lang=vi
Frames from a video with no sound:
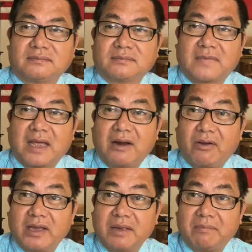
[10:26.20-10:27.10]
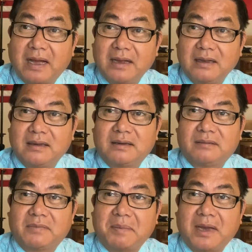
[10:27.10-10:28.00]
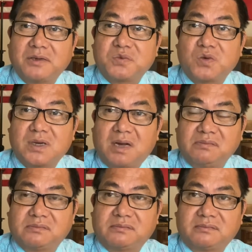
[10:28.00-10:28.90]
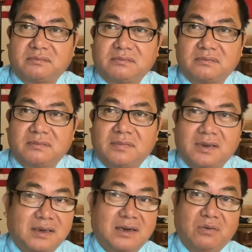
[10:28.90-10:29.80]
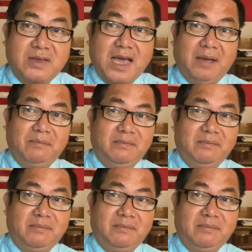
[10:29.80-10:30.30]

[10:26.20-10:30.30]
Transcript: Đài Loan có dám bắn à, máy bay Trung Quốc không đâu dám